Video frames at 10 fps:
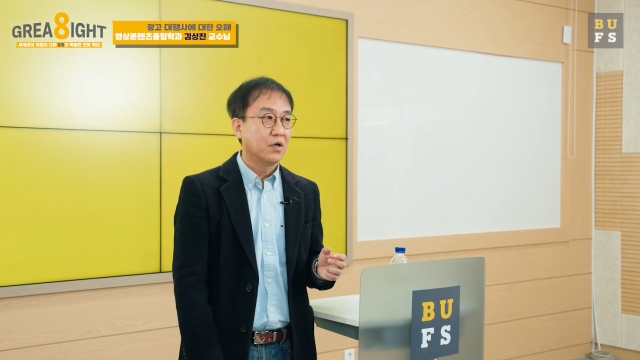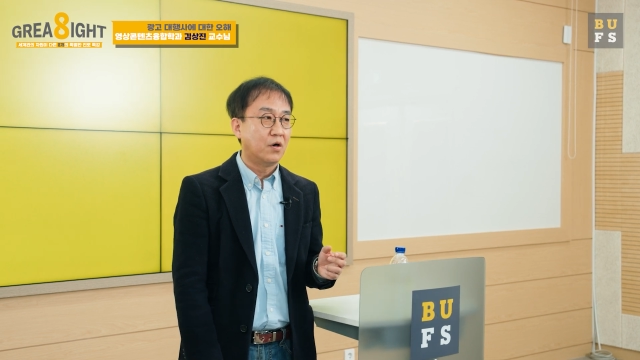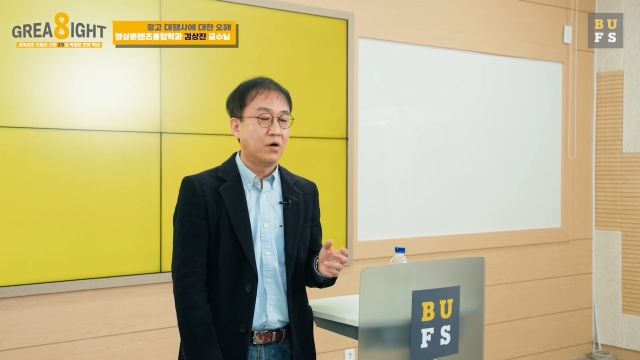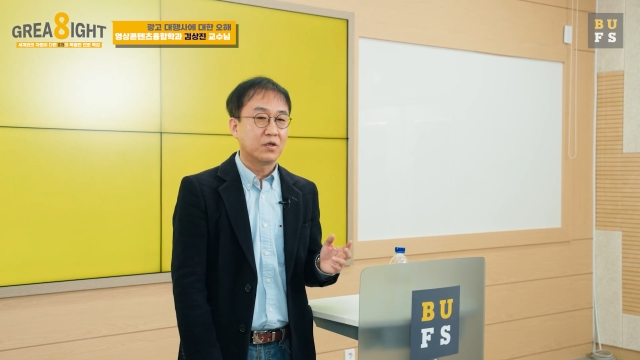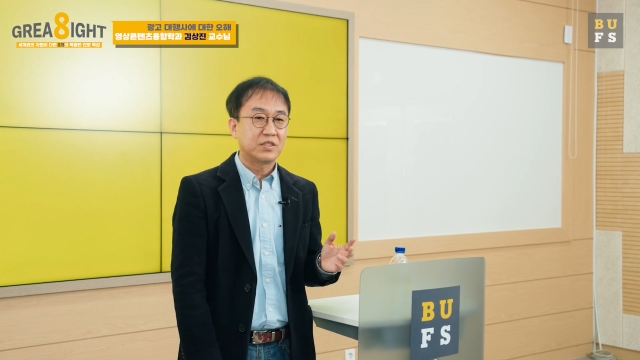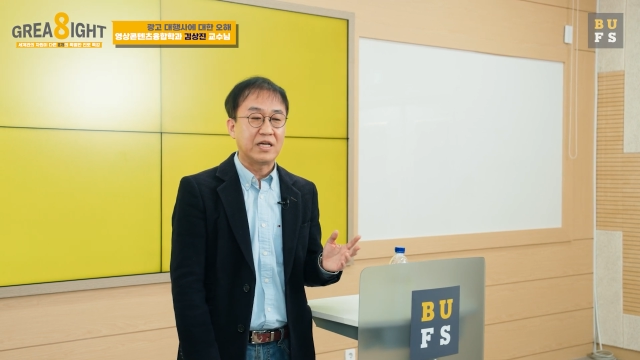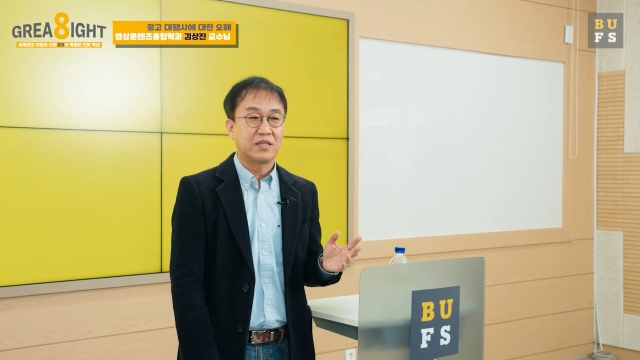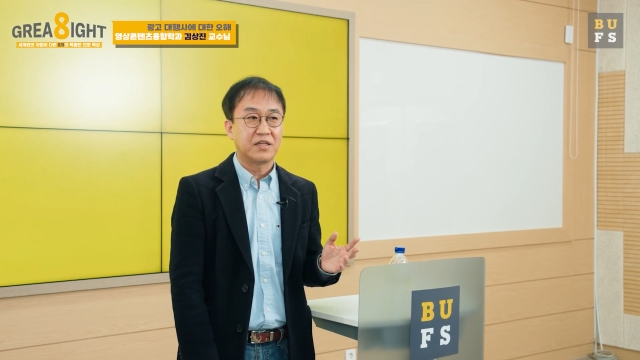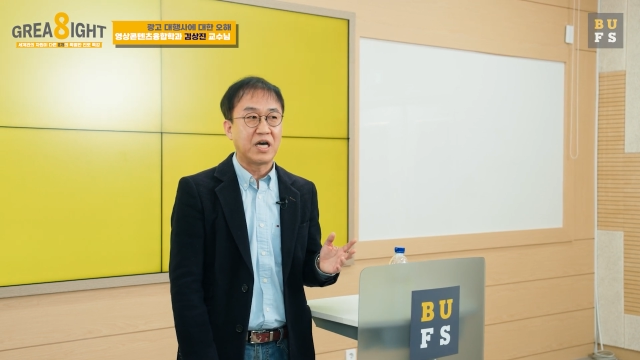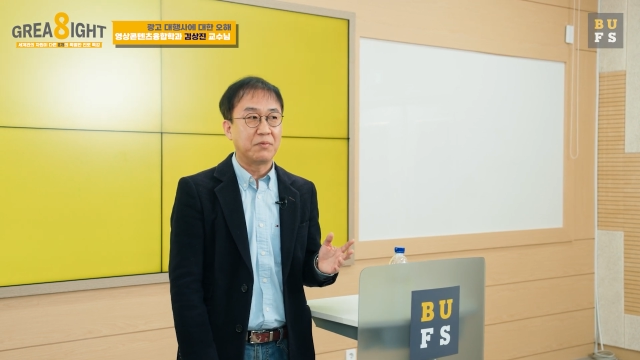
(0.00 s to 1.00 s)
어, 잘
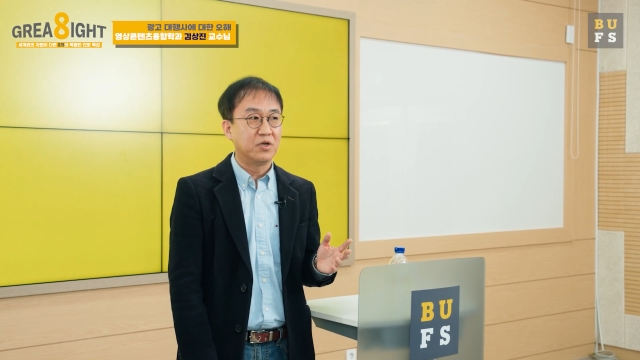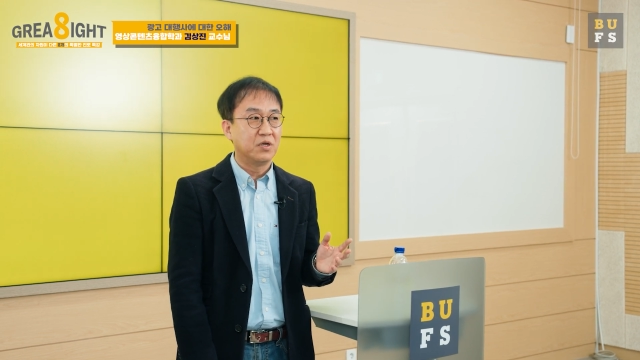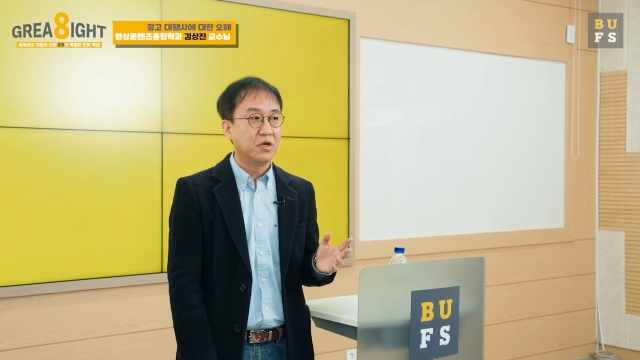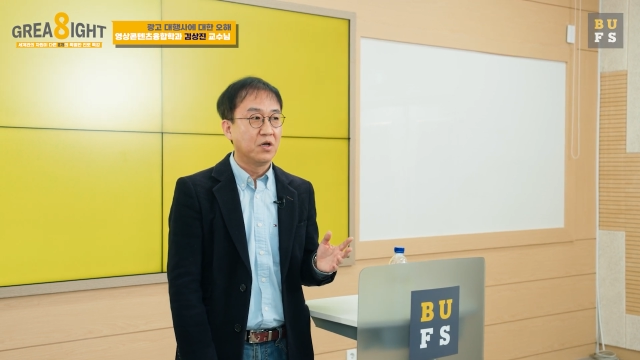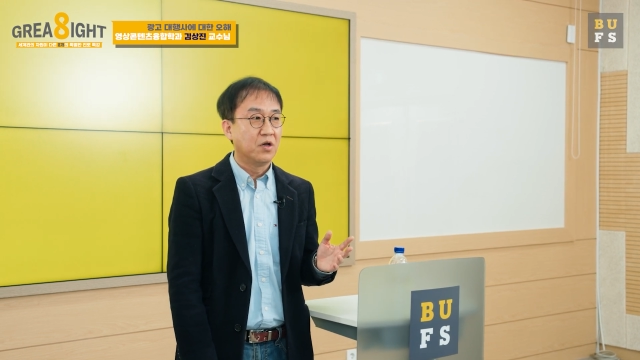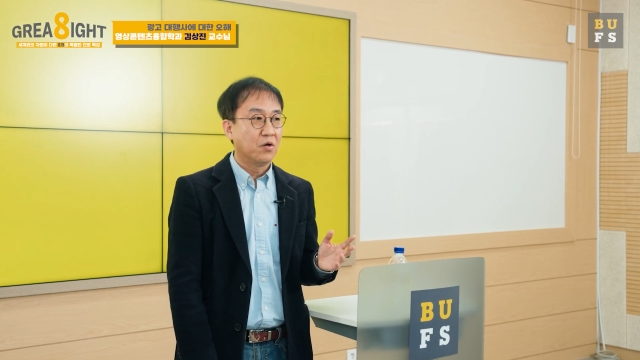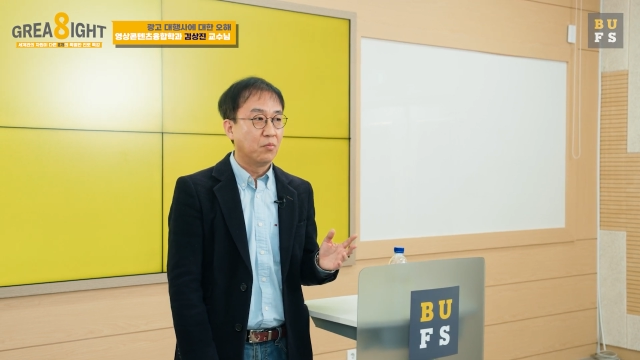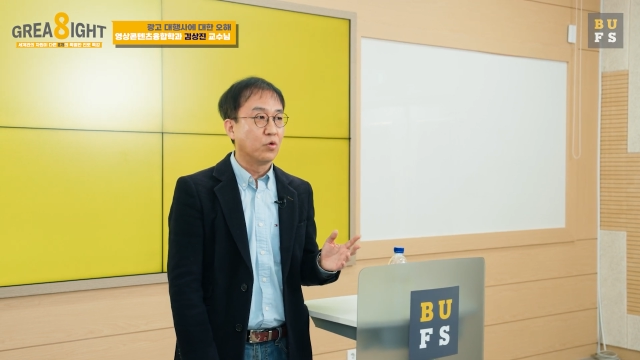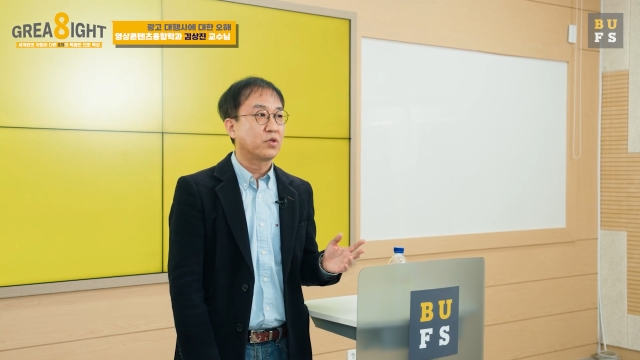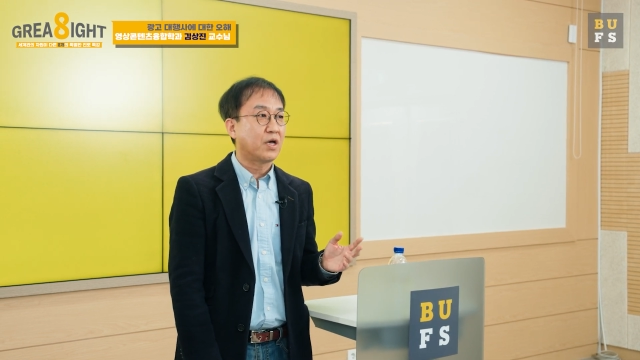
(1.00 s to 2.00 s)
대답을
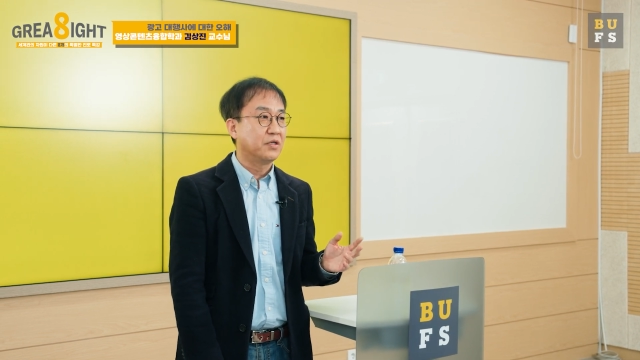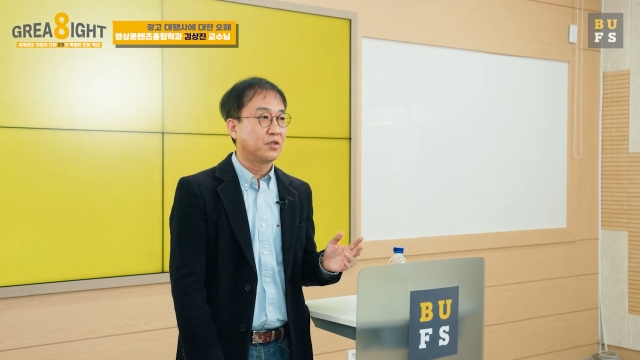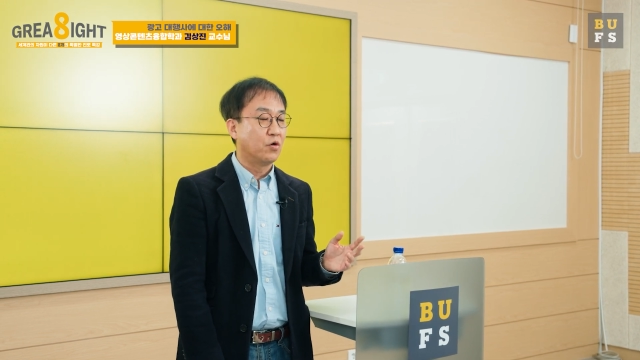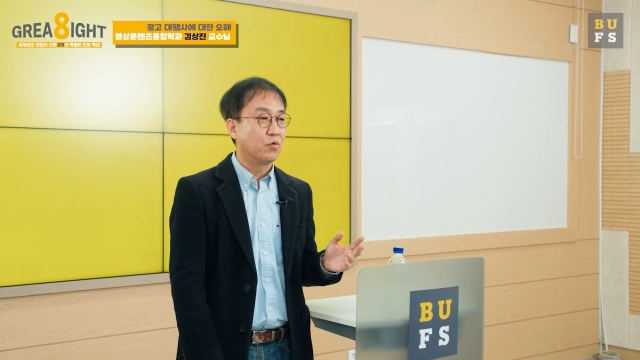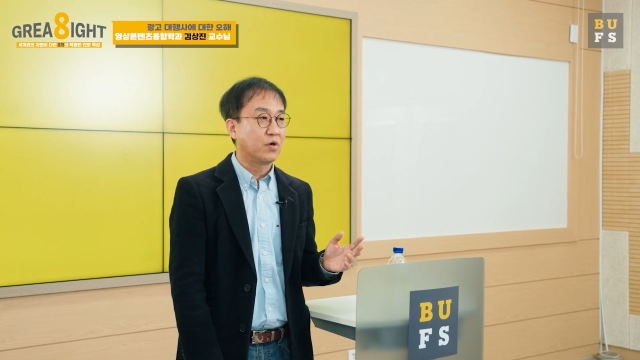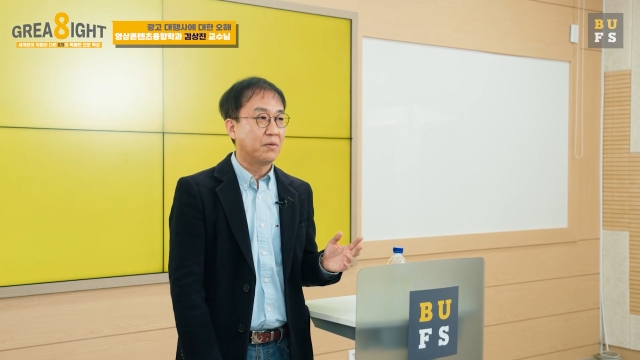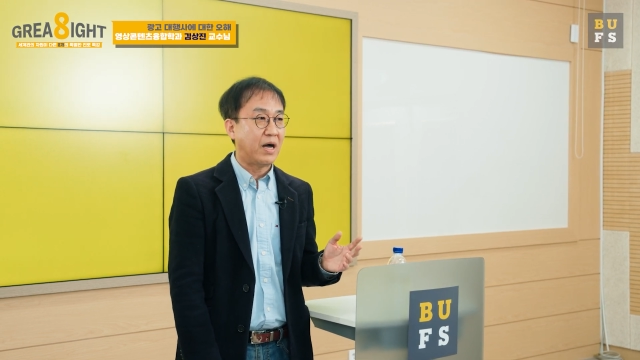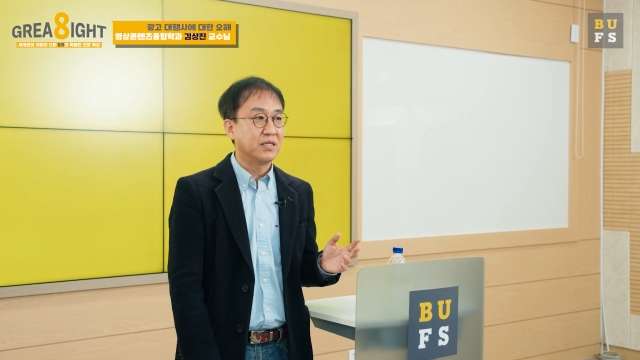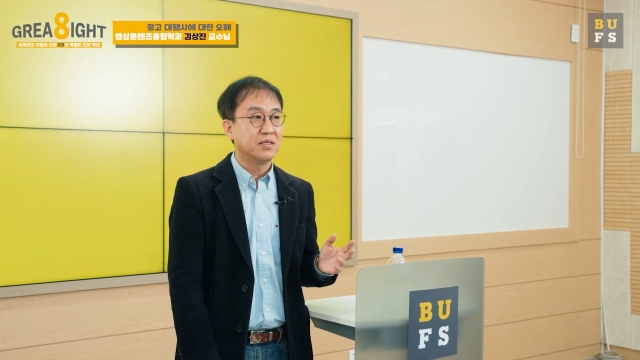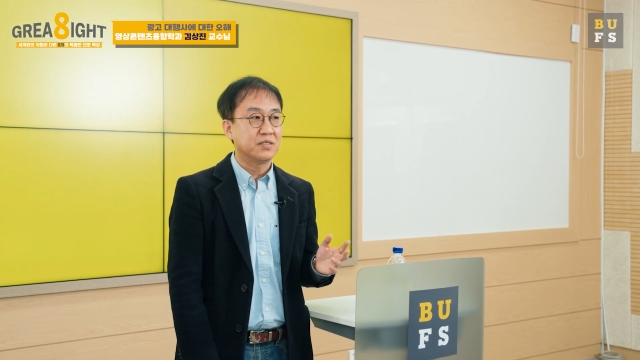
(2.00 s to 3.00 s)
못하는 경우가
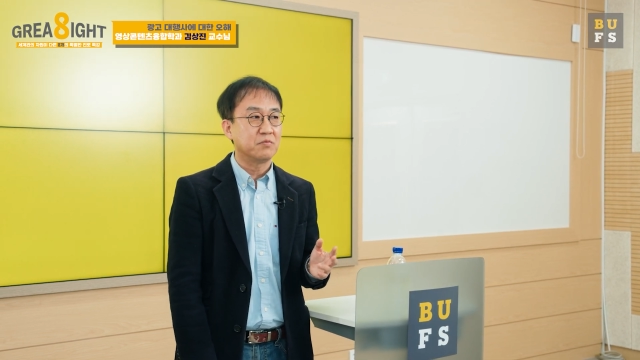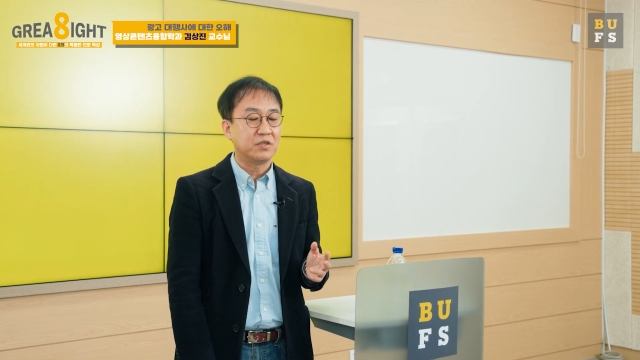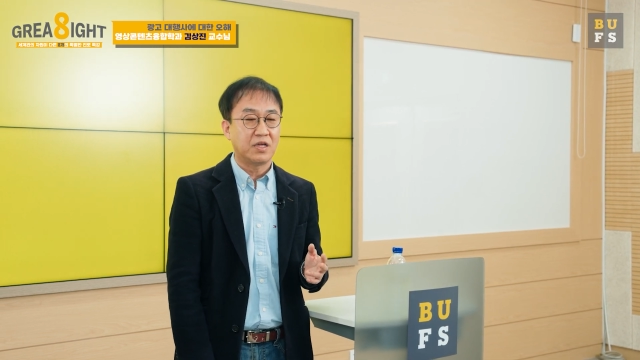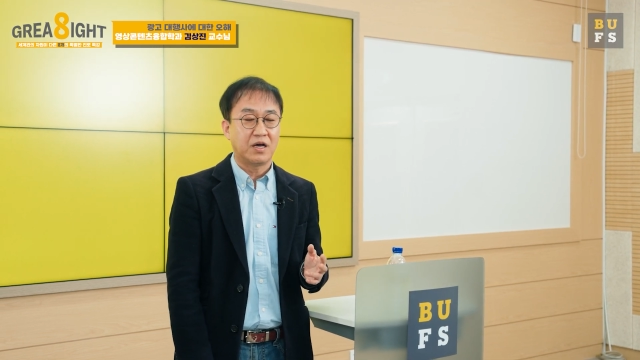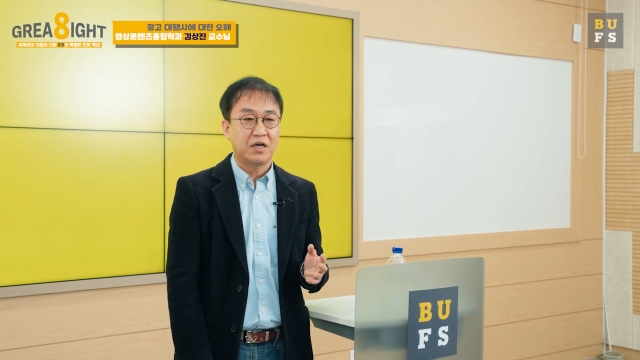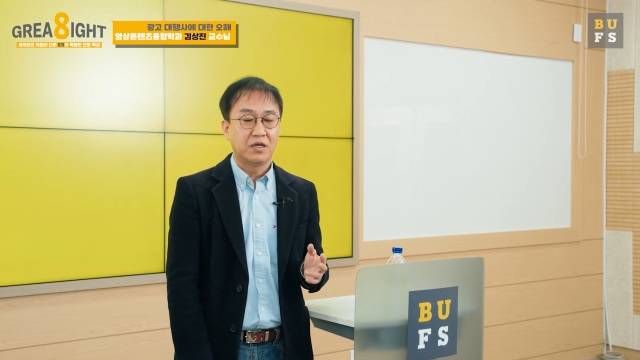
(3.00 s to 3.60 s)
많이 있습니다.